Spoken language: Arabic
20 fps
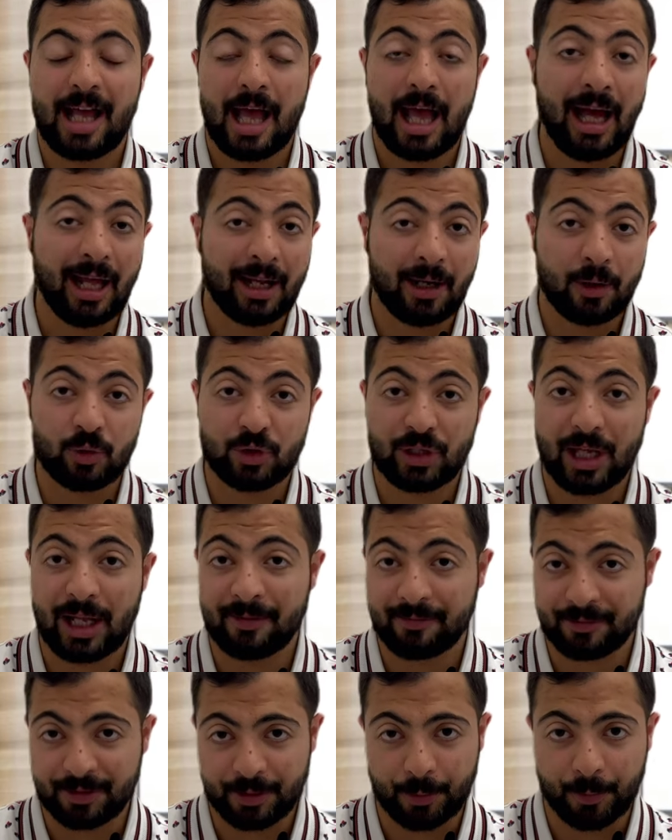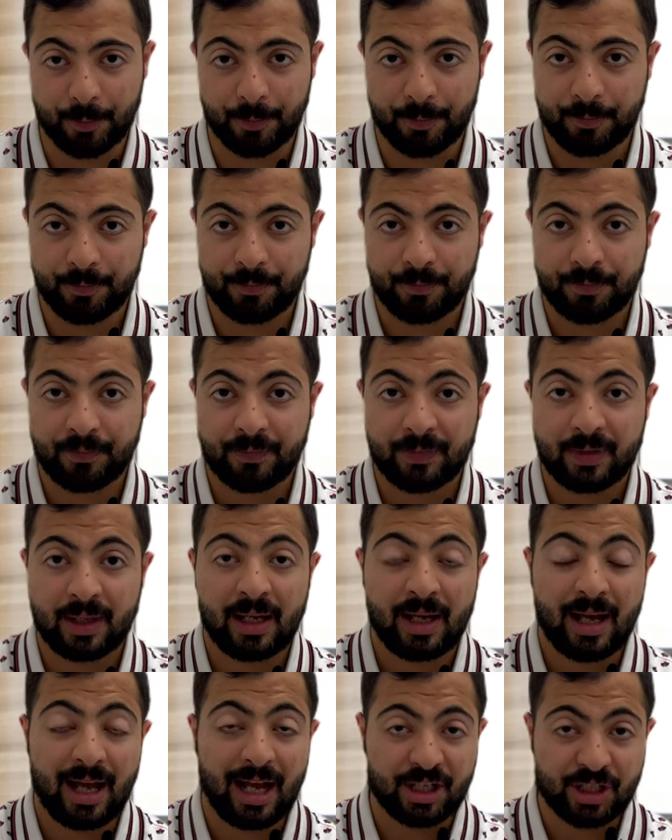اهلا وسهلا فيكم
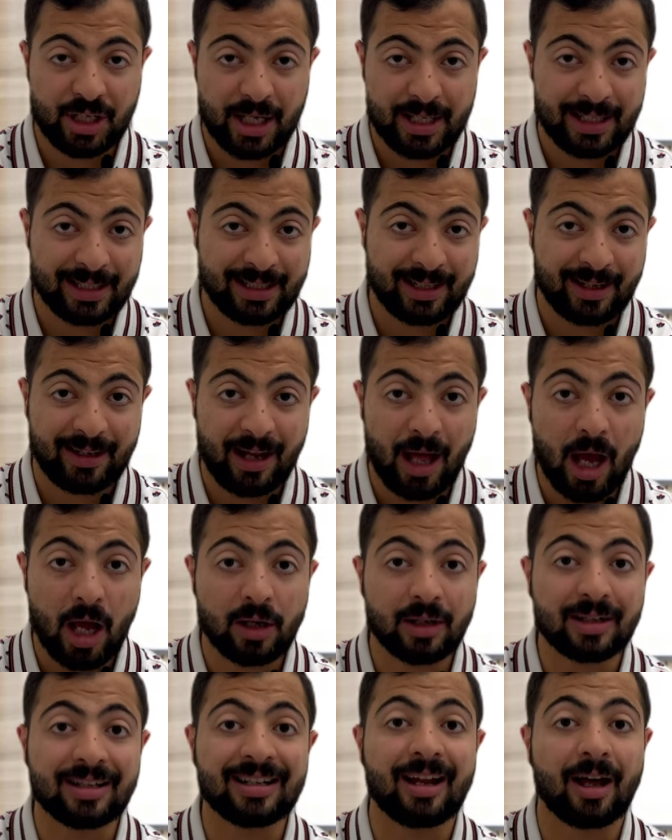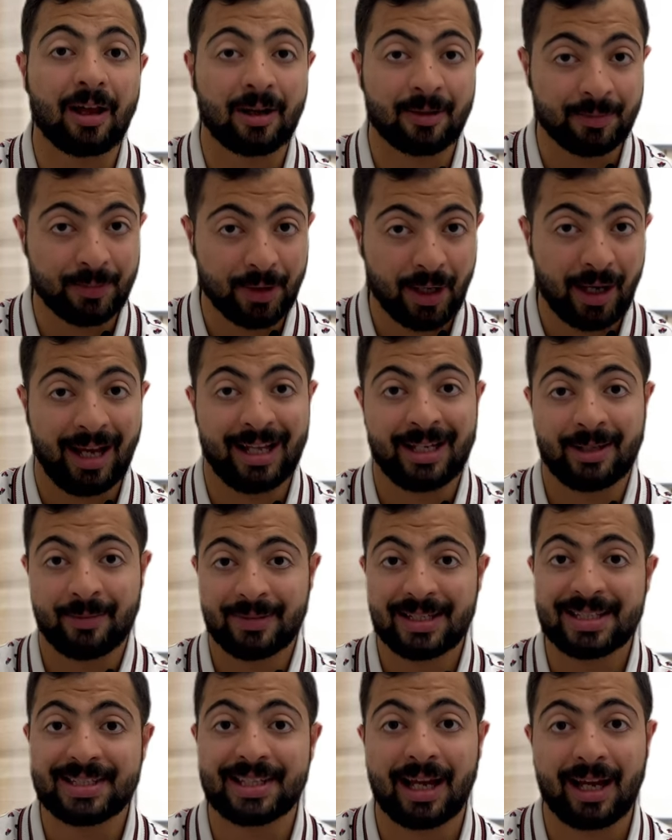عشان نقدر نحقق الارباح اللي
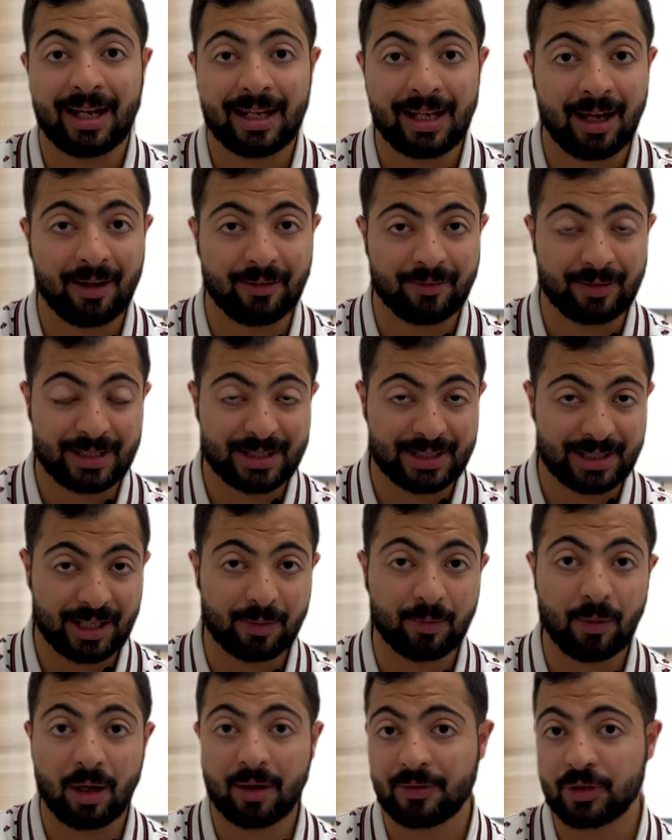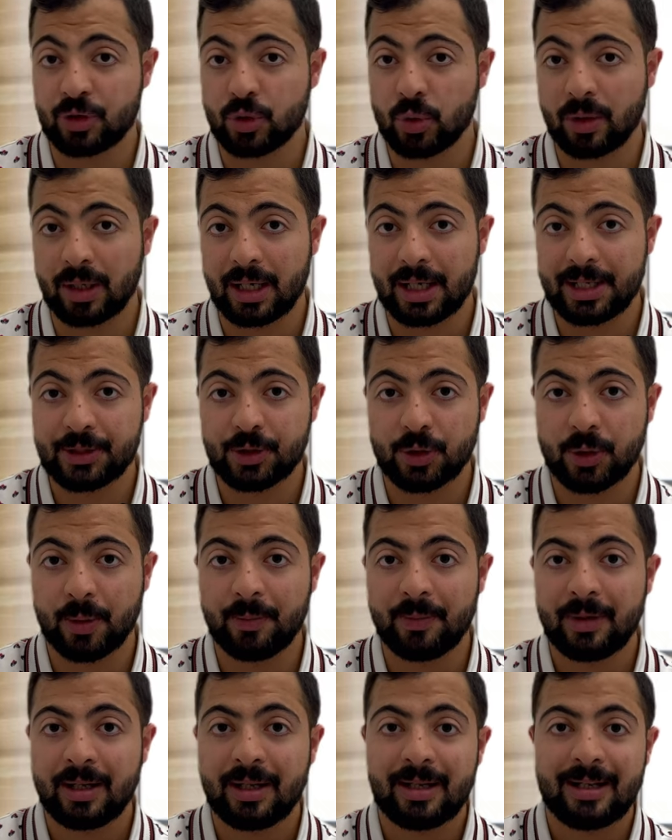بنسعى لها في الاستثمار في سوق الاسهم
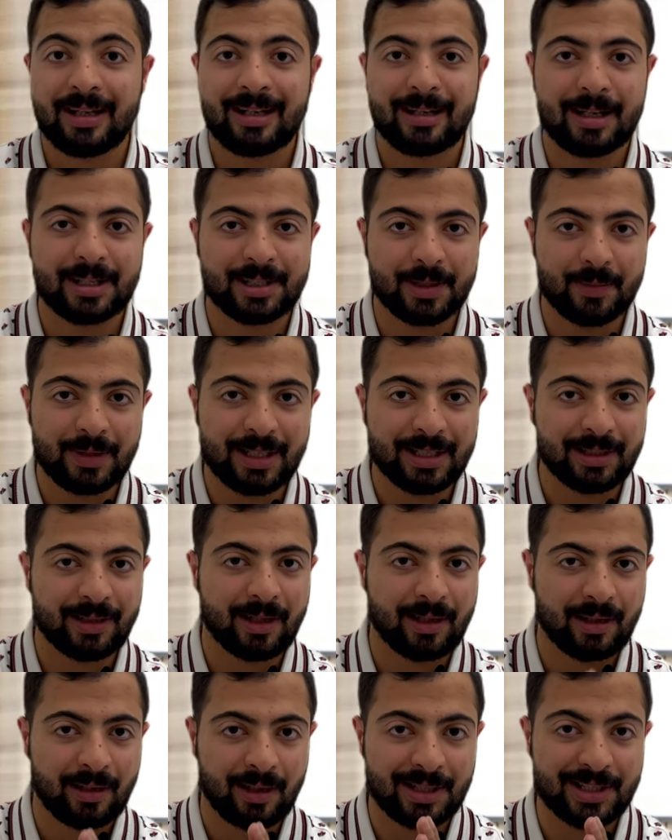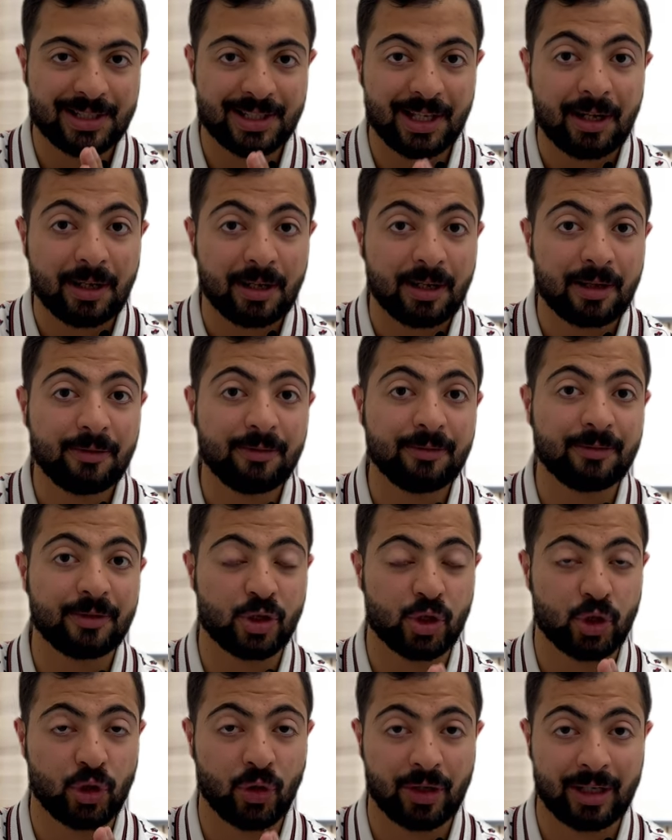لازم نقدر ان نصنف
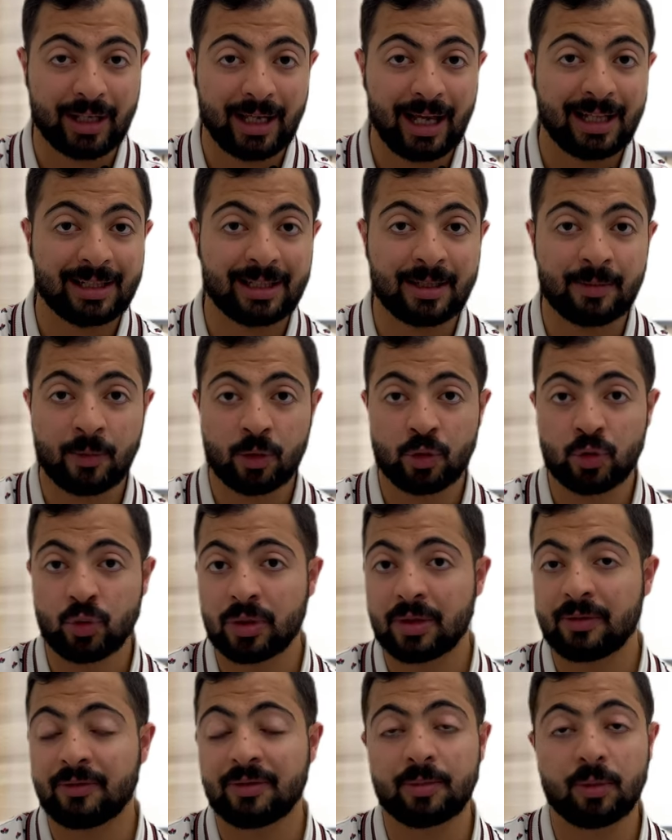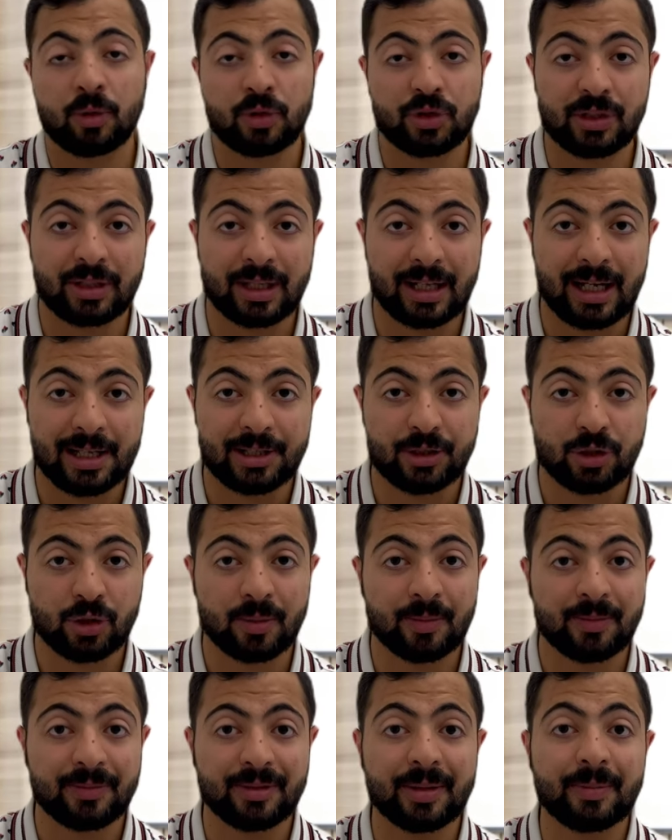الشركات الموجوده في بورصه
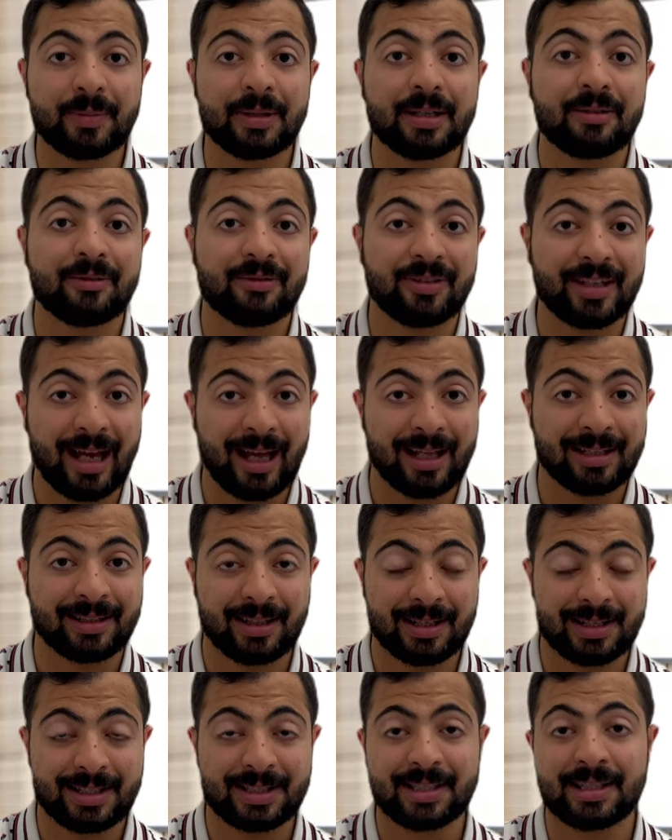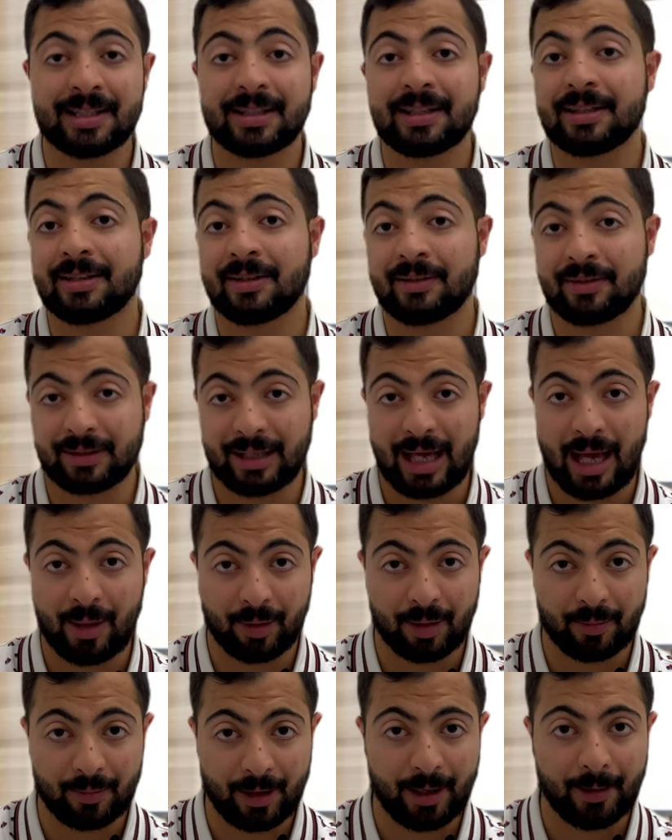الاسهم ضمن فئات رئيسيه نقدر
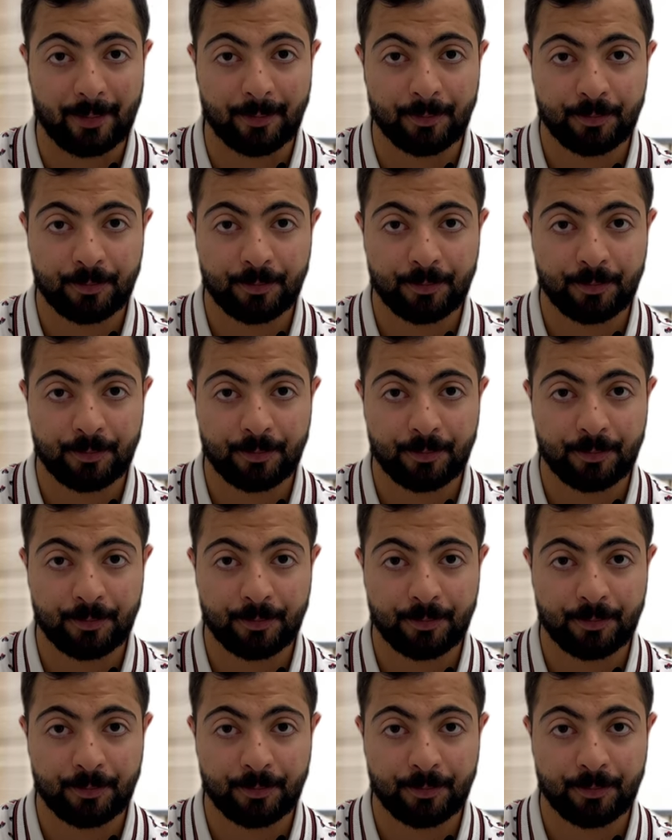نتعامل معها